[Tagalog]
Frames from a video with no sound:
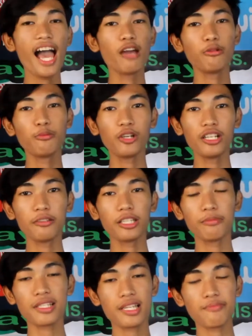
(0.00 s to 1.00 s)
Ha, huwag mo
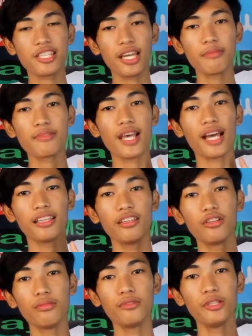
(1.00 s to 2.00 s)
kalimutan mag-subscribe sa
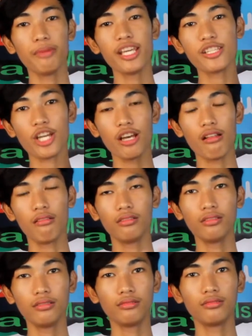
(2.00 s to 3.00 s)
aking main
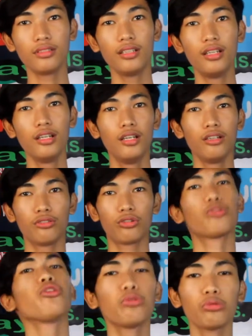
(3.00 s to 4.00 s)
channel. Uh,
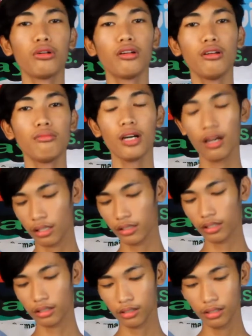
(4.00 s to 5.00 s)
hindi ko talaga
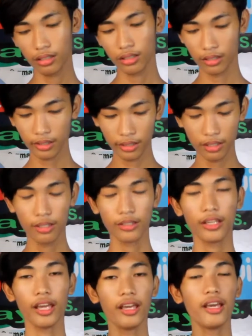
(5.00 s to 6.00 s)
makaya.
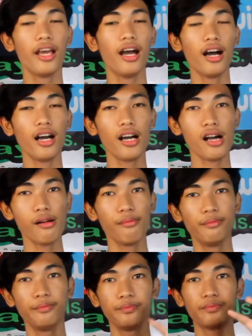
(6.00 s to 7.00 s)
Sige,
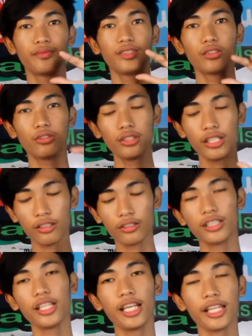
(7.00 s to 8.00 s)
um,
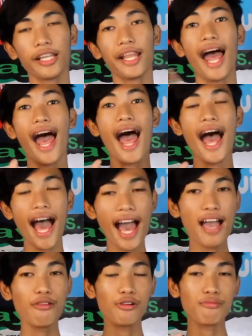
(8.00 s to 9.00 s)
konti-konti natin.
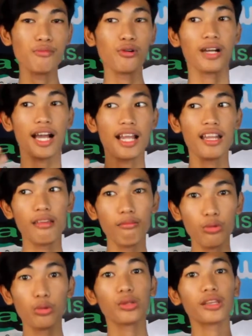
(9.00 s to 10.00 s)
Hi, huwag mo
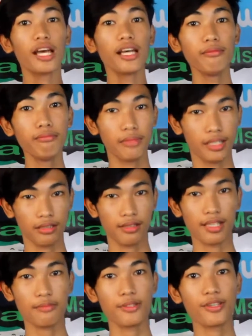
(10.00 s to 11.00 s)
kalimutan
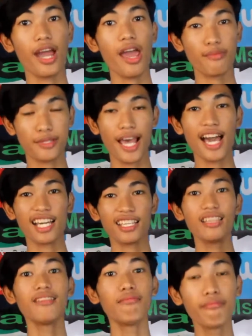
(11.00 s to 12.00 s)
mag-subscribe sa
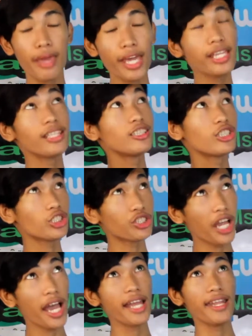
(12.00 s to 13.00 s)
aking main
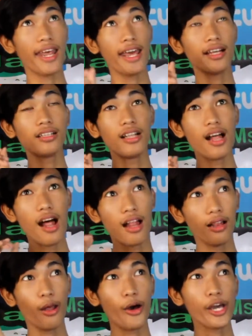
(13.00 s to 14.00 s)
channel,
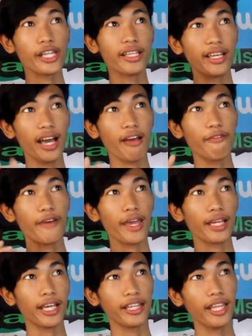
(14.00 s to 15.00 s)
Lloyd
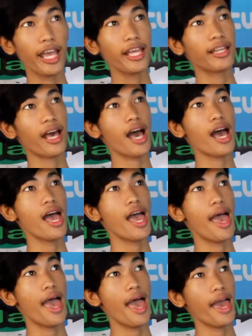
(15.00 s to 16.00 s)
Cafe Cadena
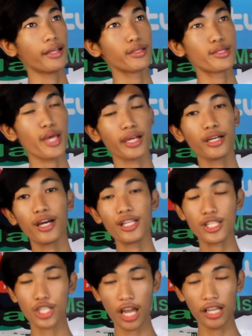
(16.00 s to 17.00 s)
and
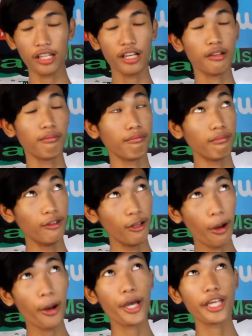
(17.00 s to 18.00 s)
second channel
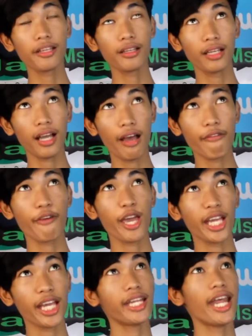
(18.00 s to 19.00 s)
Lloyd
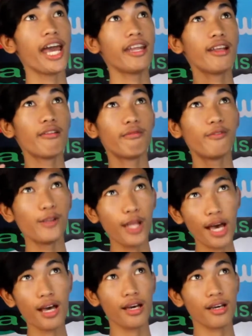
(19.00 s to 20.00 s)
Cafe Cadena
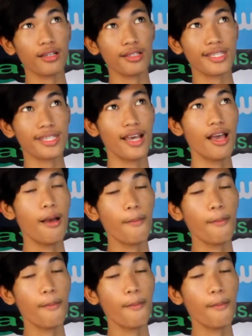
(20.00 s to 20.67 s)
Vlogs